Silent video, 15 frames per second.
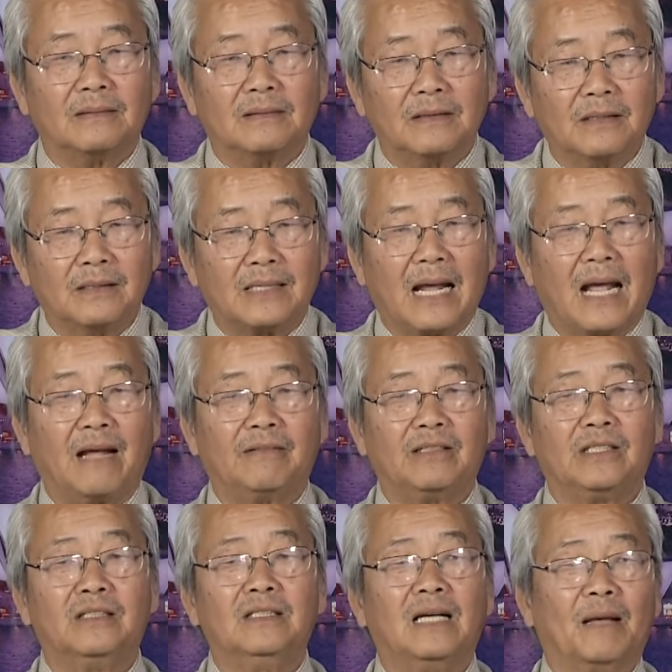đưa ra
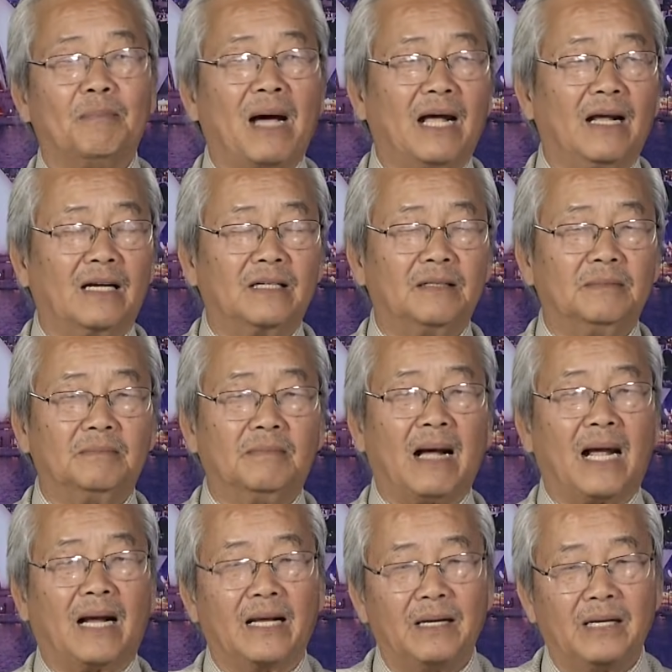như là ba
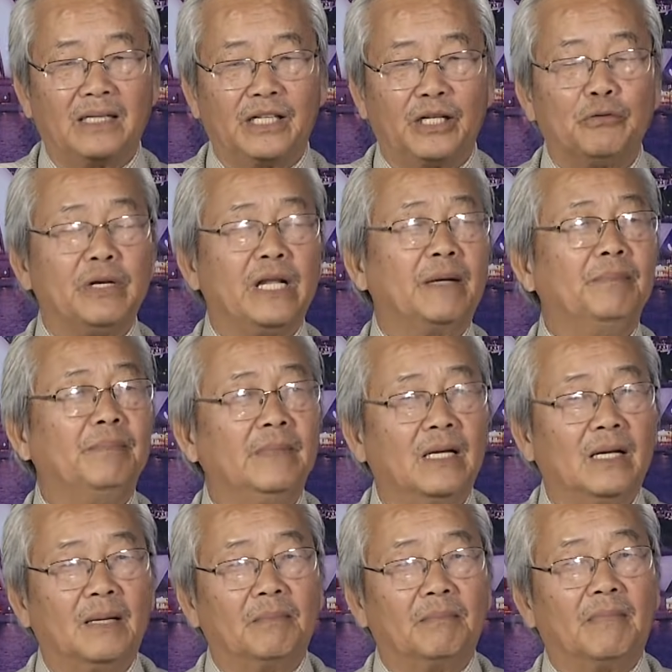ba cái tiêu điểm
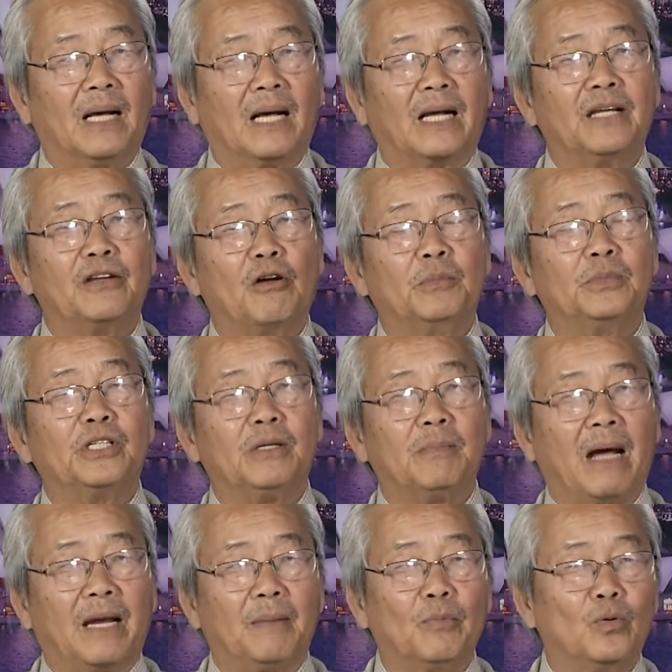mà cái nhóm
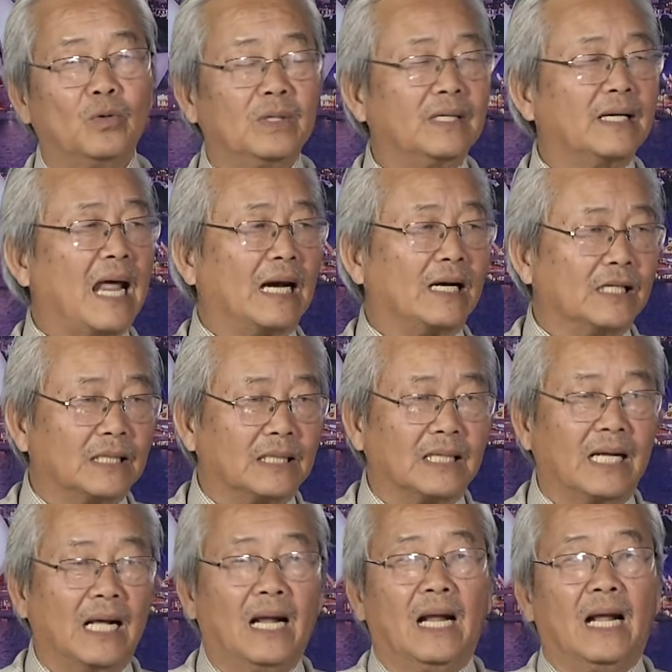G7 muốn đạt được.
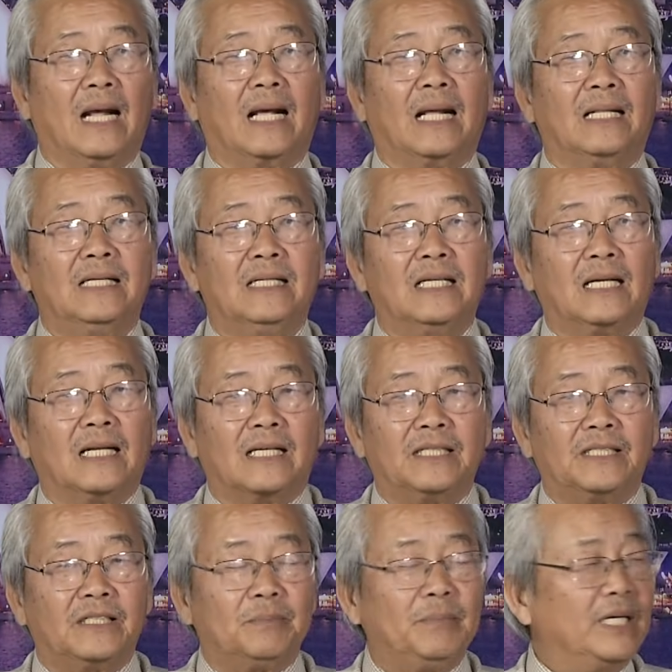Cái thứ nhất là cái
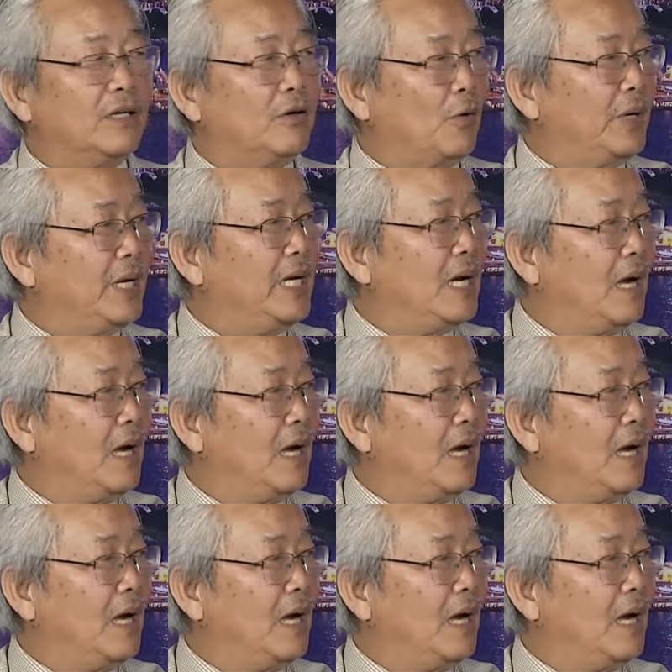sự biến đổi khí